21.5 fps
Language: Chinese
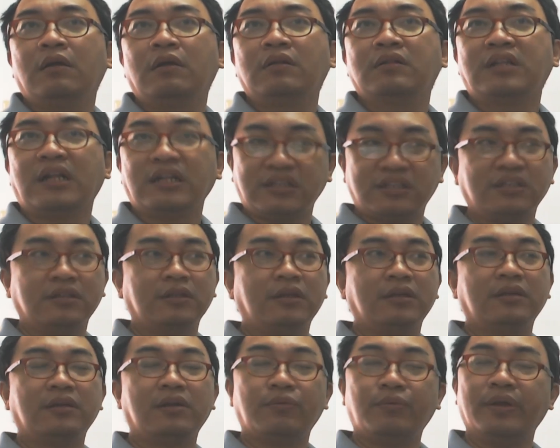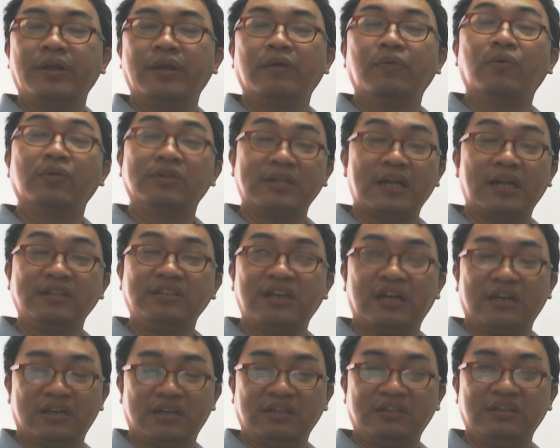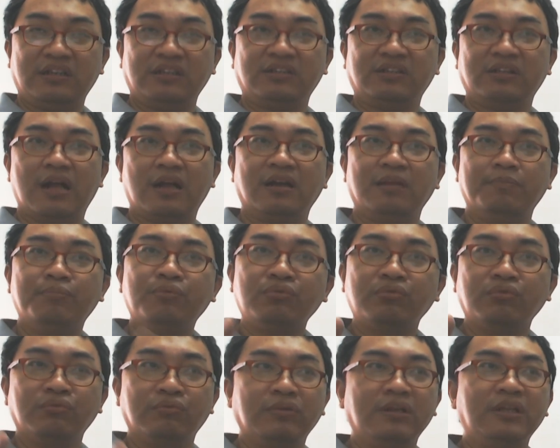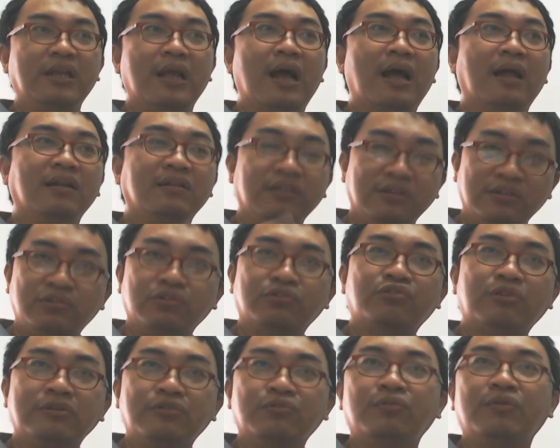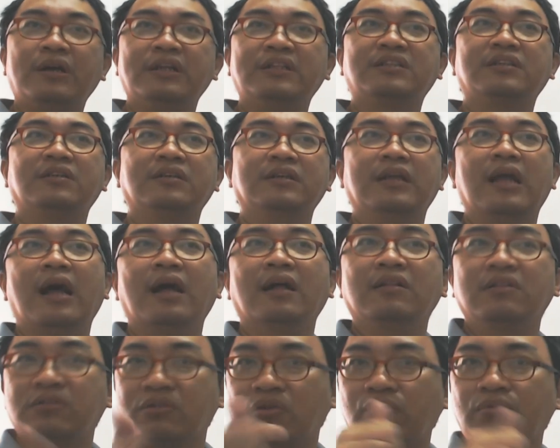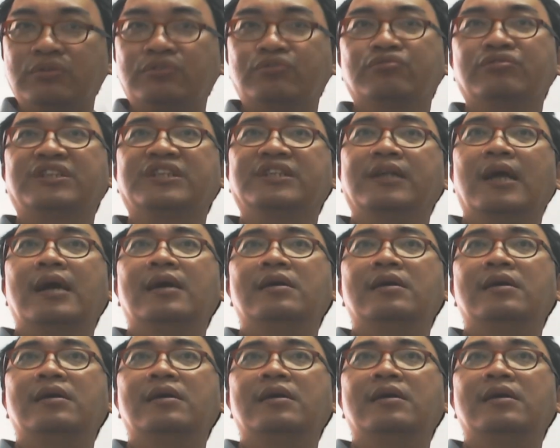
但是呢，各位，我常讲的一件事啊，你不努力啊，你就算坐在这里啊，都会出事啊。